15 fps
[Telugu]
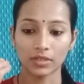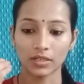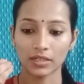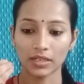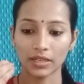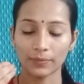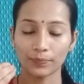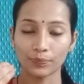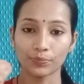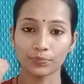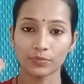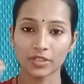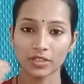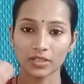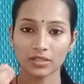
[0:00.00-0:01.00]
అంటే
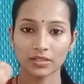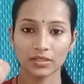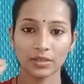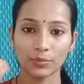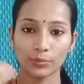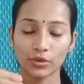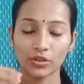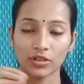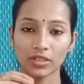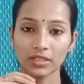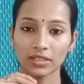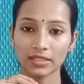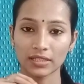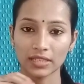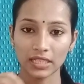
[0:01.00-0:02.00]
డస్ట్ ఇంప్యూరిటీ
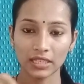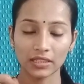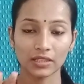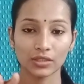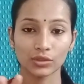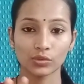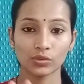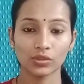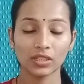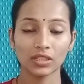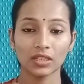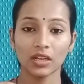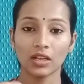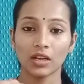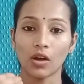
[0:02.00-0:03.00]
ఈజీగా తీస్తుంది
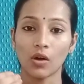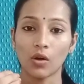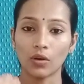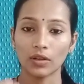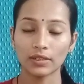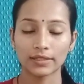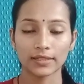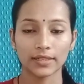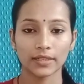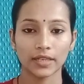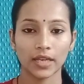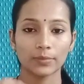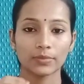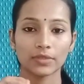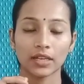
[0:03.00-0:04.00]
ఆల్ స్కిన్
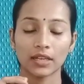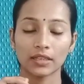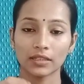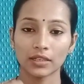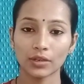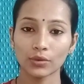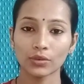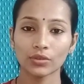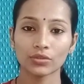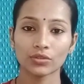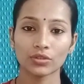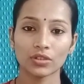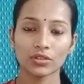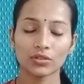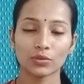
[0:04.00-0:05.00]
టైప్స్ అందరూ యూస్
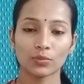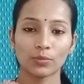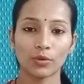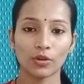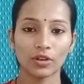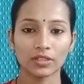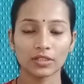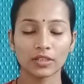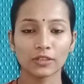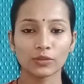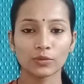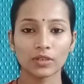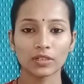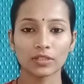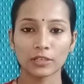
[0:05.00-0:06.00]
చేయొచ్చు బాయ్స్ లేదు
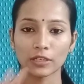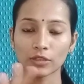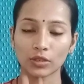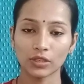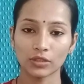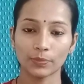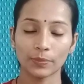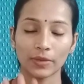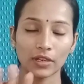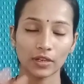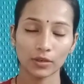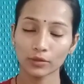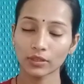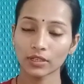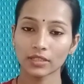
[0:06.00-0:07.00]
గర్ల్స్ లేదు అందు
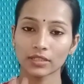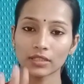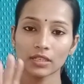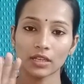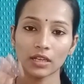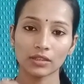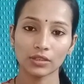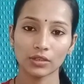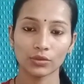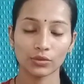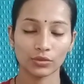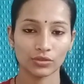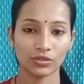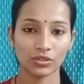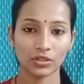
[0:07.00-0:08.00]
పిల్లలు వదిలేసి అందరూ
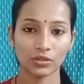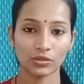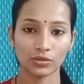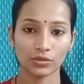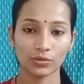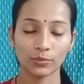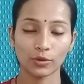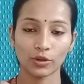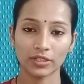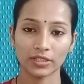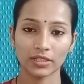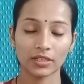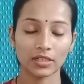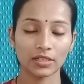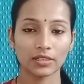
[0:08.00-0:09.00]
యూస్ చేయొచ్చు బాయ్స్
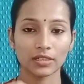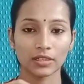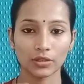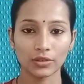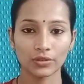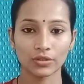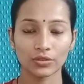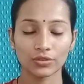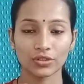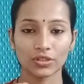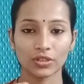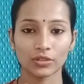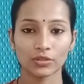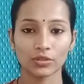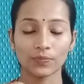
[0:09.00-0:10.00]
అండ్ గర్ల్స్ ఇద్దరూ యూస్
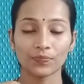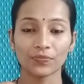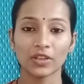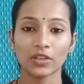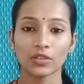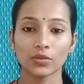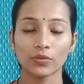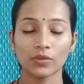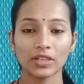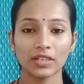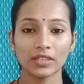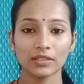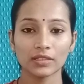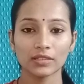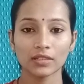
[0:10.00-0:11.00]
చేయొచ్చు సో
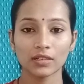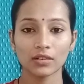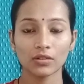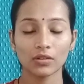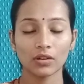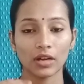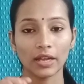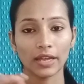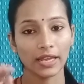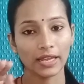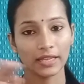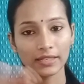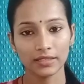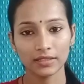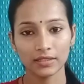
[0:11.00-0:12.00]
వింటర్ సీజన్లో ఏ
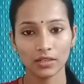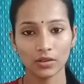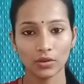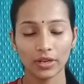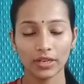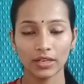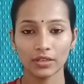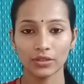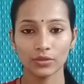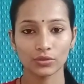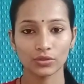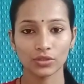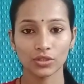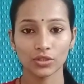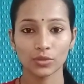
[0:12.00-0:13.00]
సీజన్లో అయినా యూస్
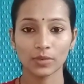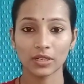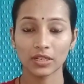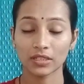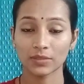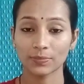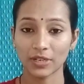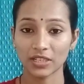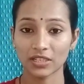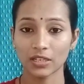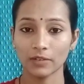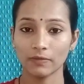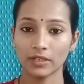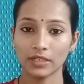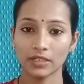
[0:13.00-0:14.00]
చేయొచ్చు బట్
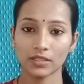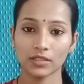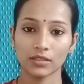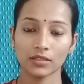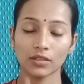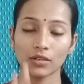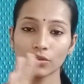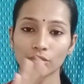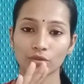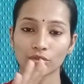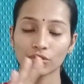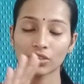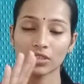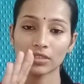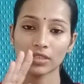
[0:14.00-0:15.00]
స్పెషలీ వింటర్ సీజన్లో
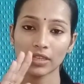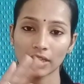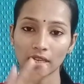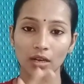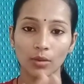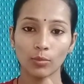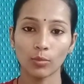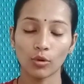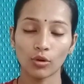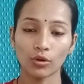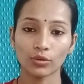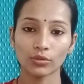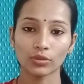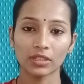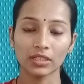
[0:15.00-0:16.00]
యూస్ చేస్తే ఇంకా
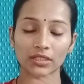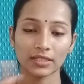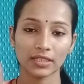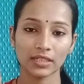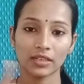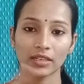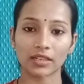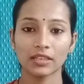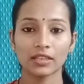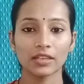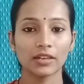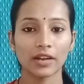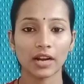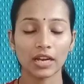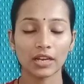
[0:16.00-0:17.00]
బాగుంటుంది స్కిన్ అనేది
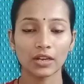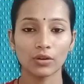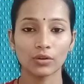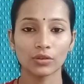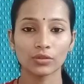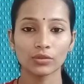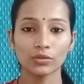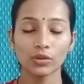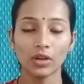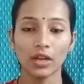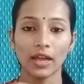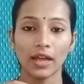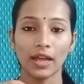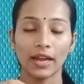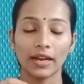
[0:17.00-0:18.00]
డ్రైగా ఉండదు
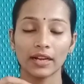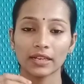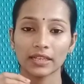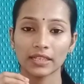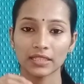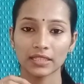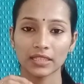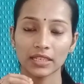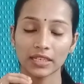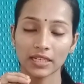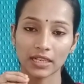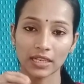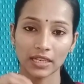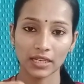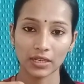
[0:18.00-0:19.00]
అండ్ ఈజీలీ
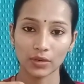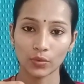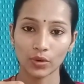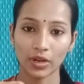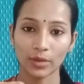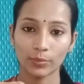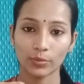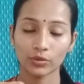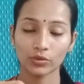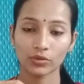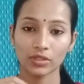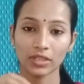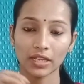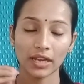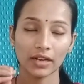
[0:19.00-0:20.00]
క్లీన్ కూడా
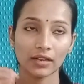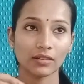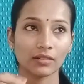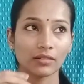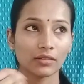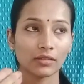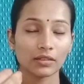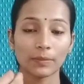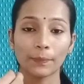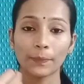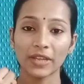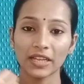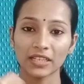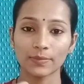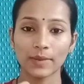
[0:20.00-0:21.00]
అయిపోతుంది అండ్
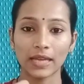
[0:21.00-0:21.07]
పిహెచ్